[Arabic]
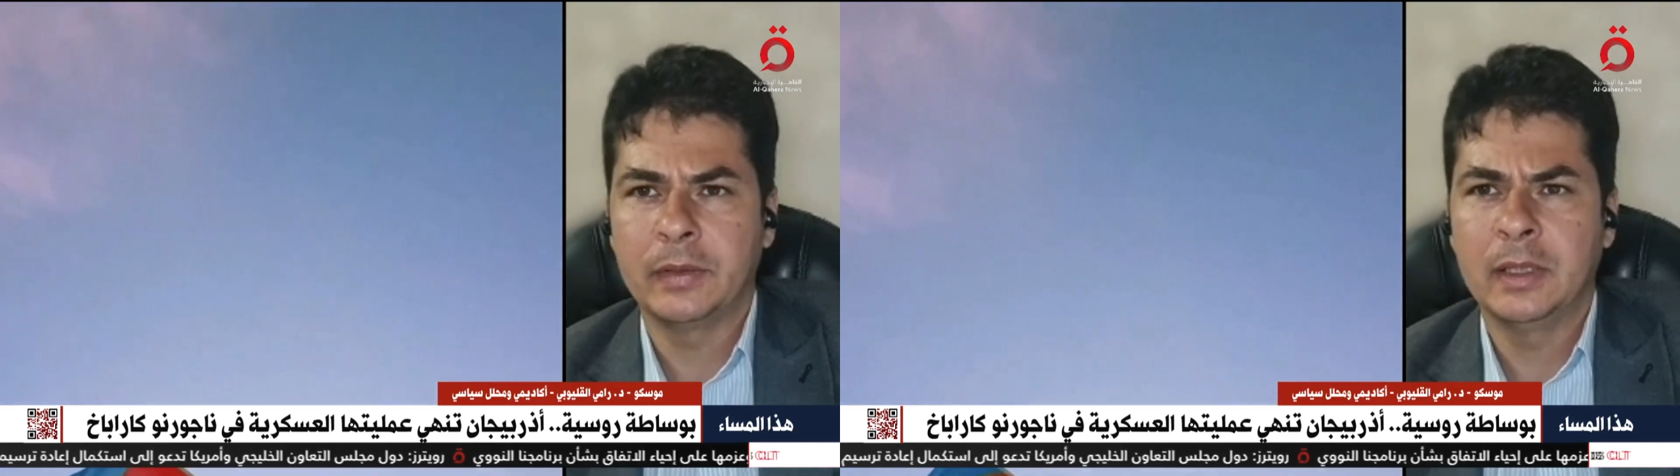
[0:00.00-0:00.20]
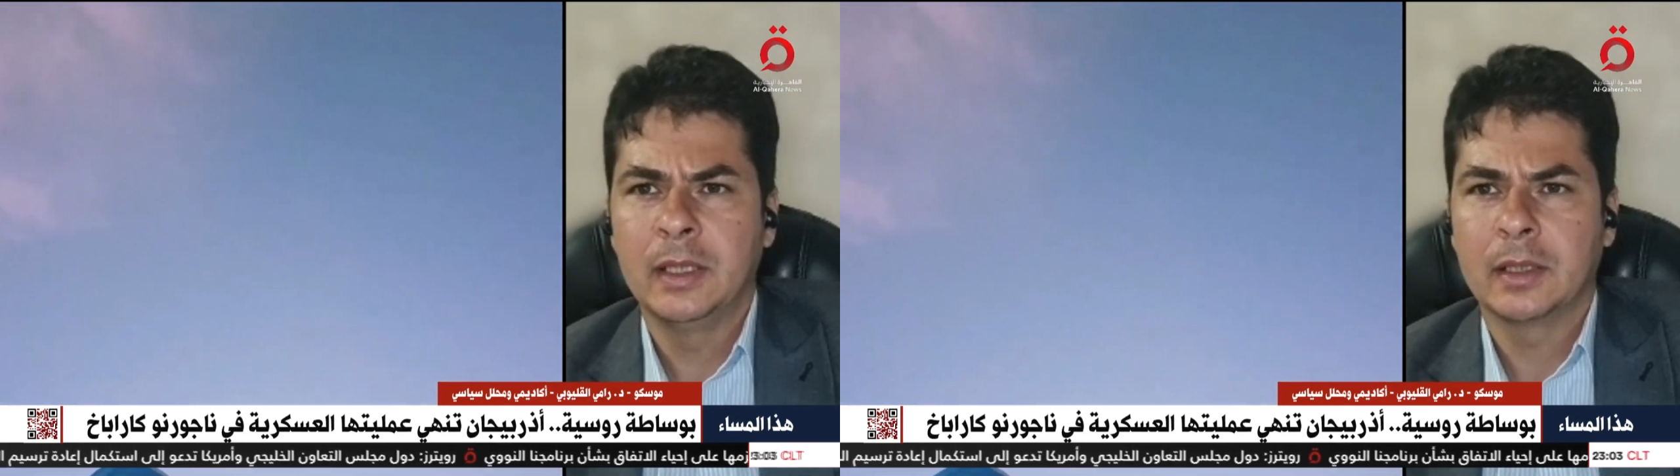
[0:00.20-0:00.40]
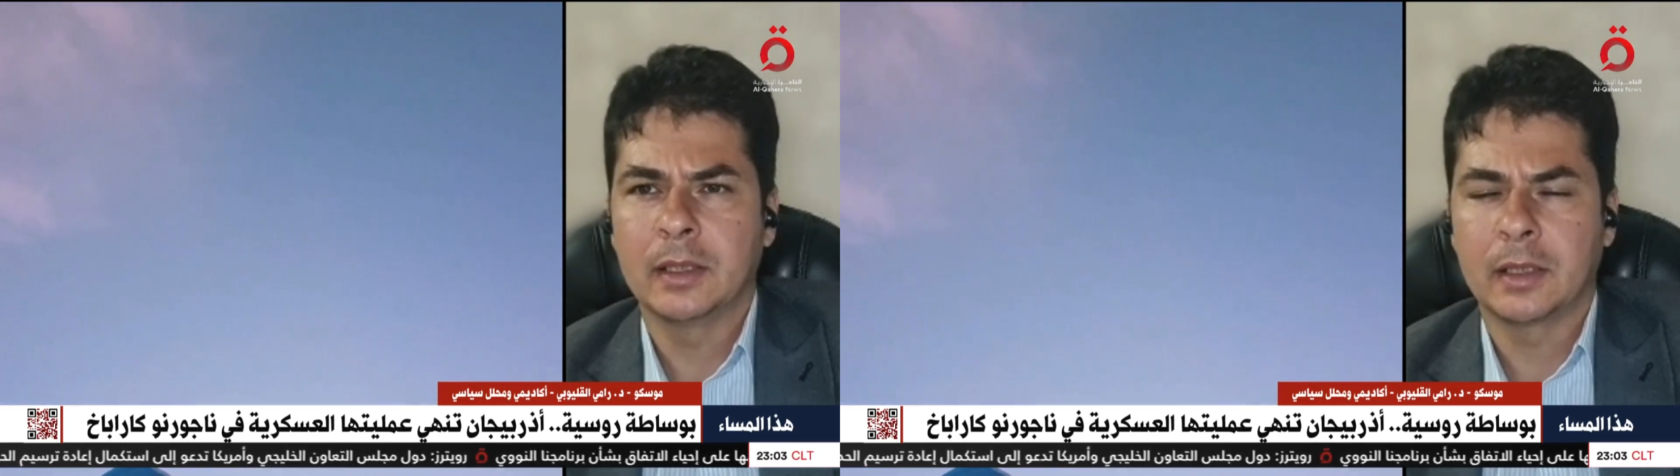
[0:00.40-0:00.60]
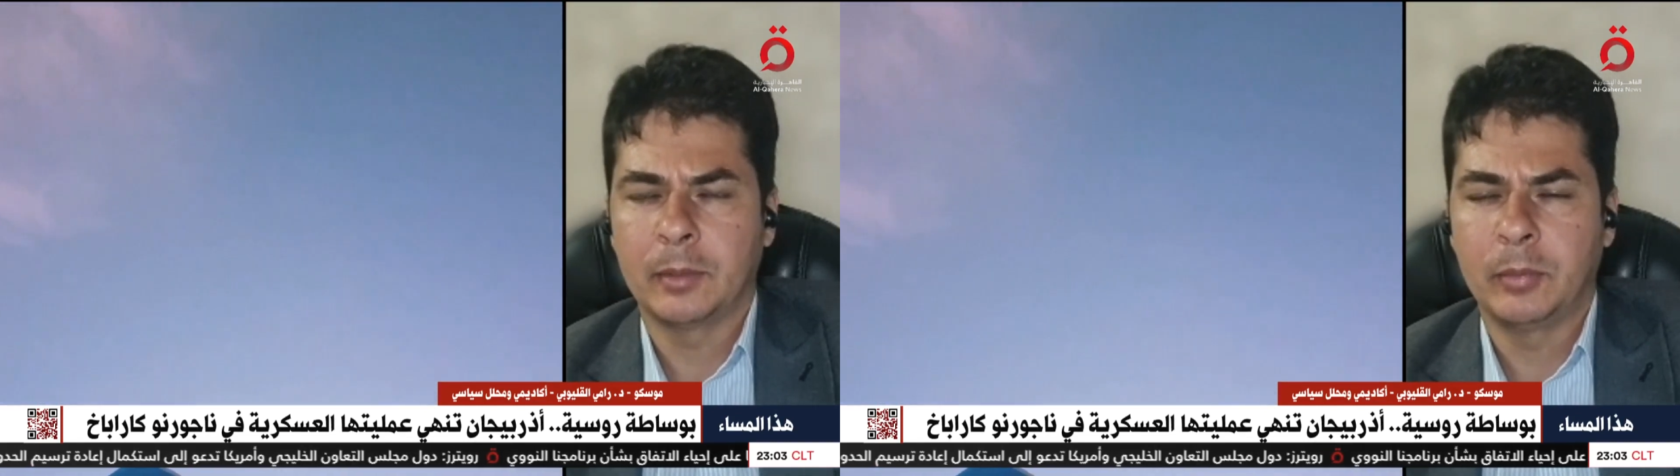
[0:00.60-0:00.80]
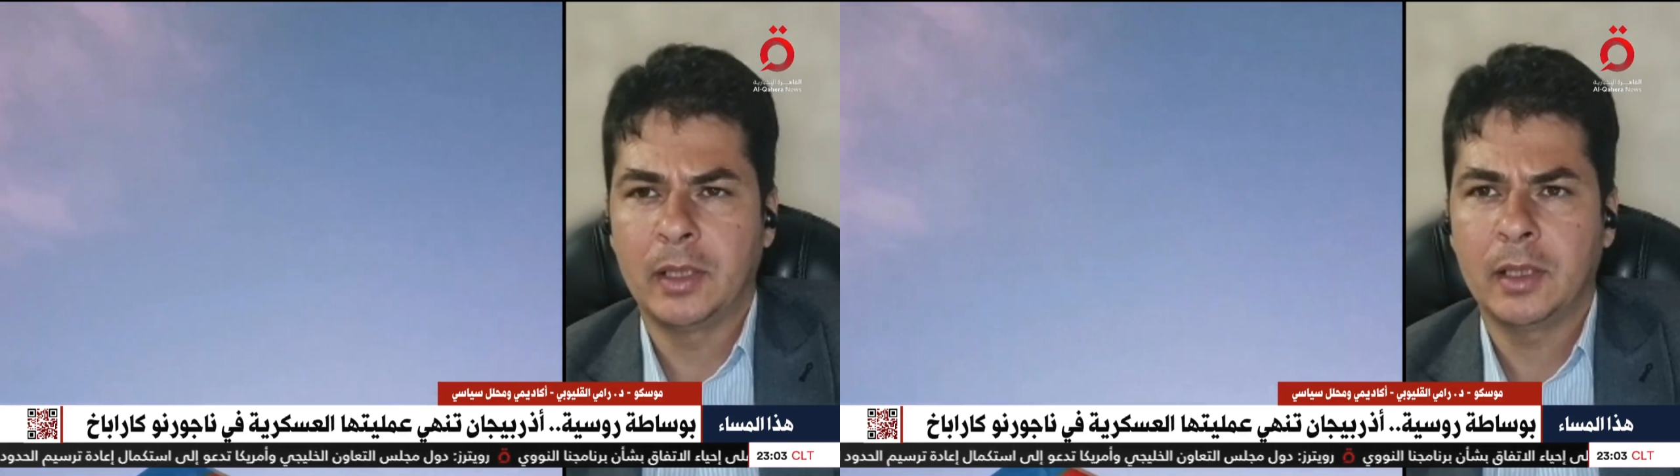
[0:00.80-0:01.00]
في
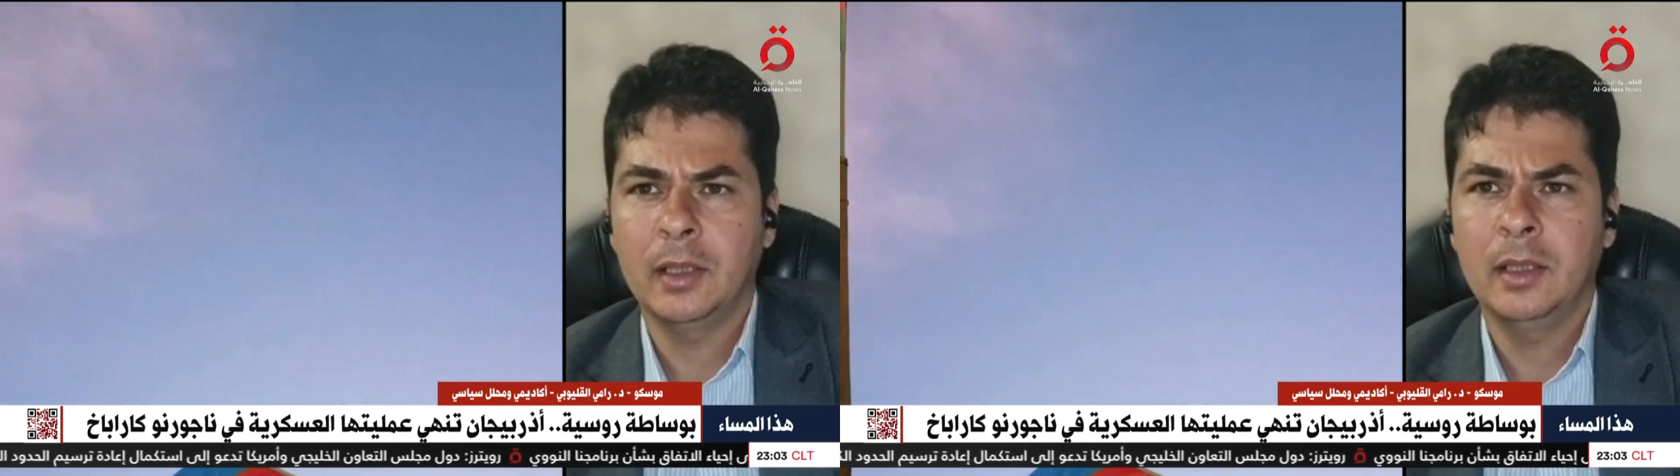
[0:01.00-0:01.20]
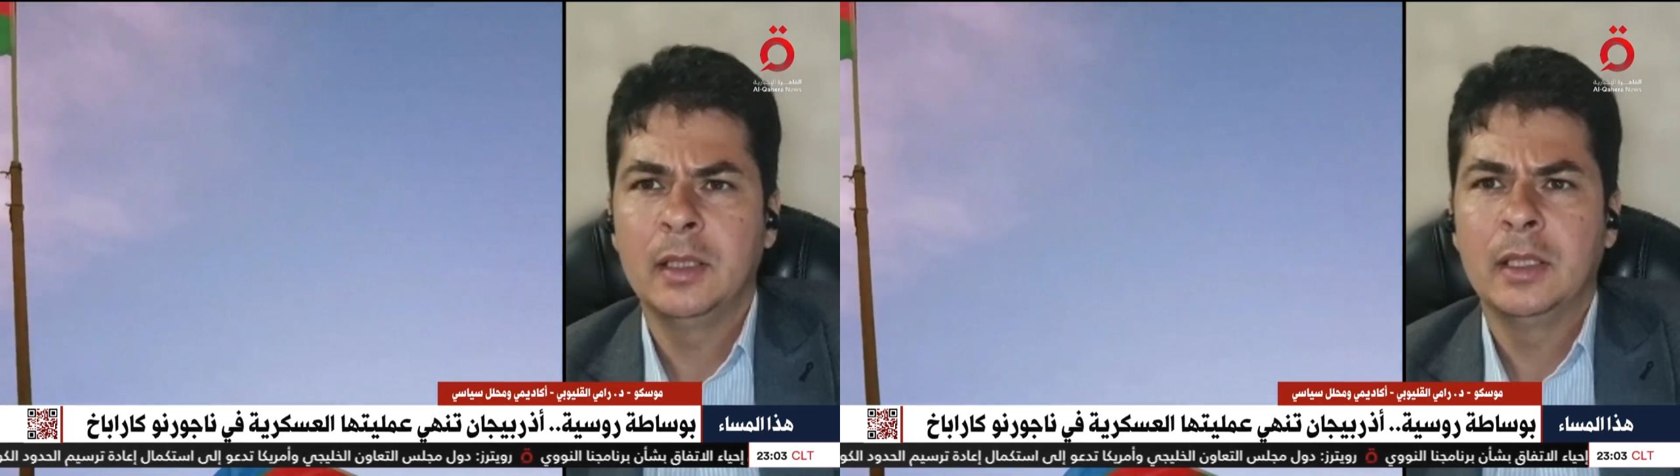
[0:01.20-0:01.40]
كرباخ